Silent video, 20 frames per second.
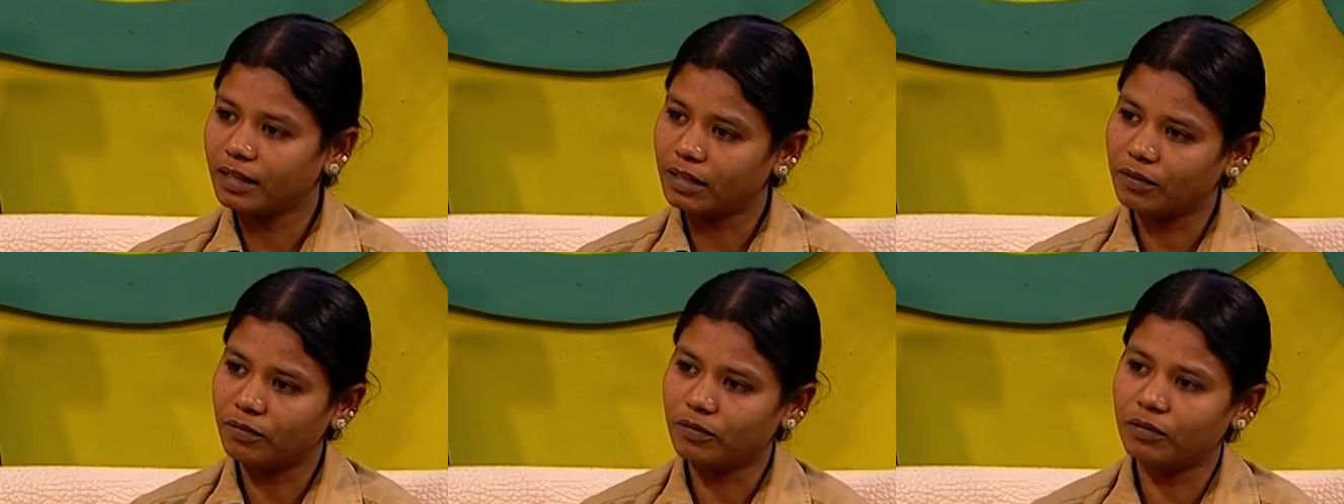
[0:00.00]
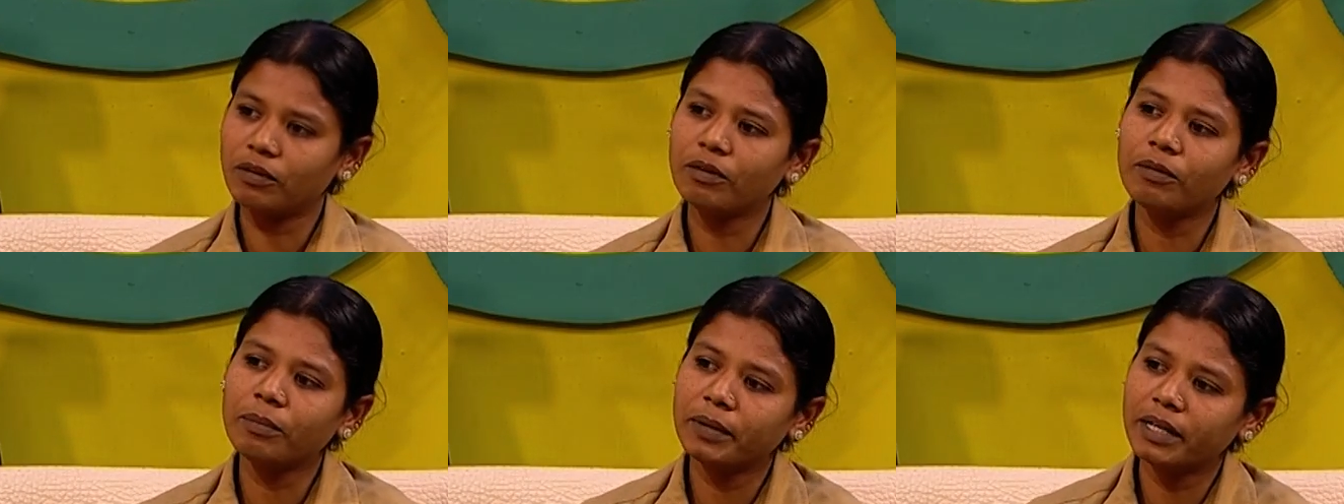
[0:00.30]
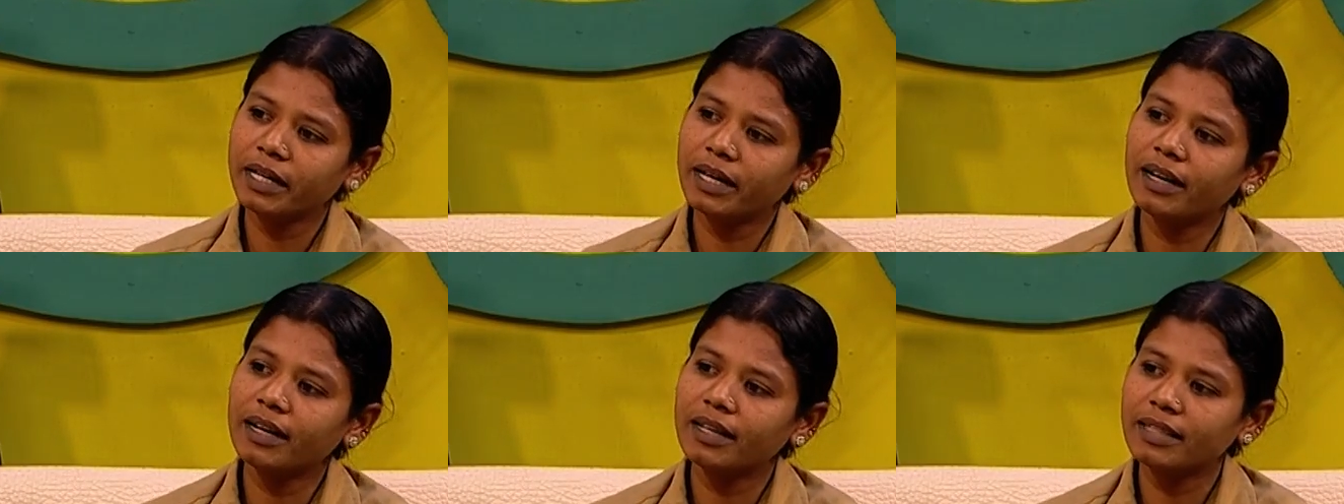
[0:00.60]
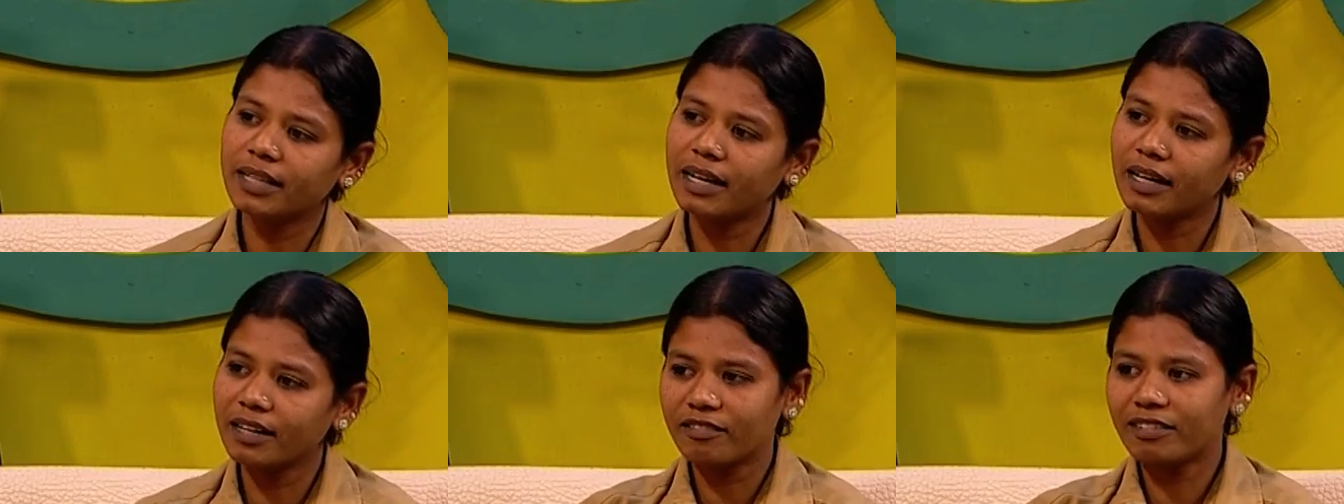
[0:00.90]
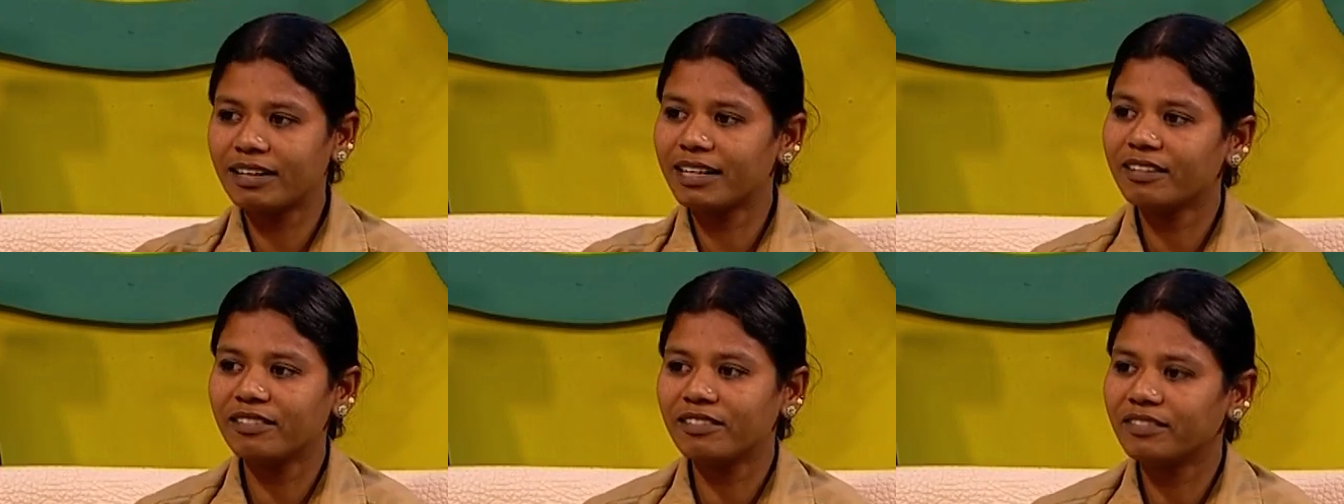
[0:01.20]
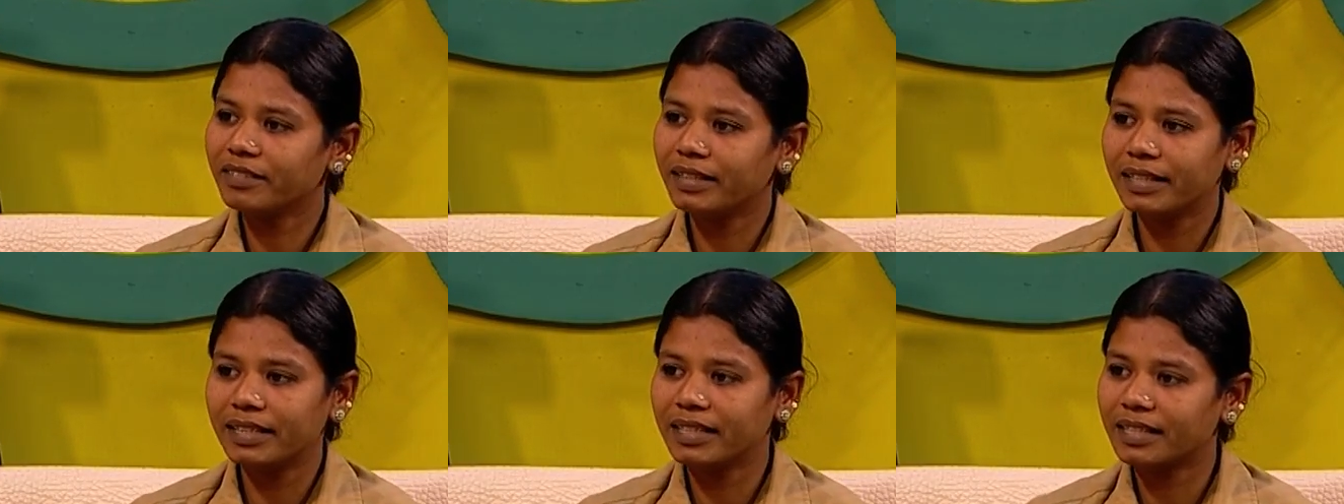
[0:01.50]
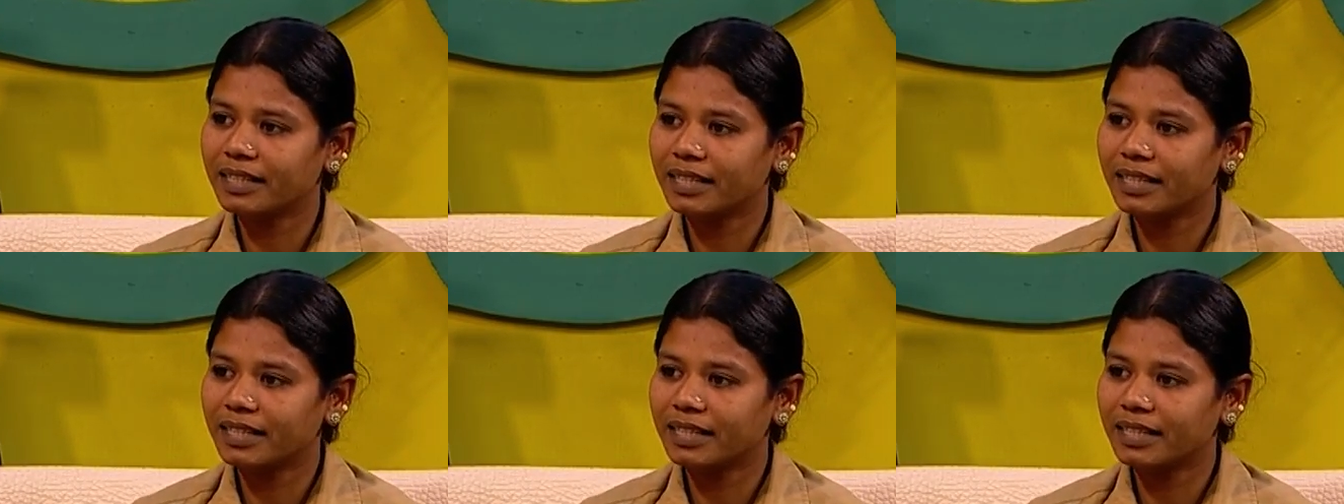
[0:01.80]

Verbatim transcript: எவ்வளோ பெரிய ஆளாக இருந்தாலும் அங்கே வர வேண்டிய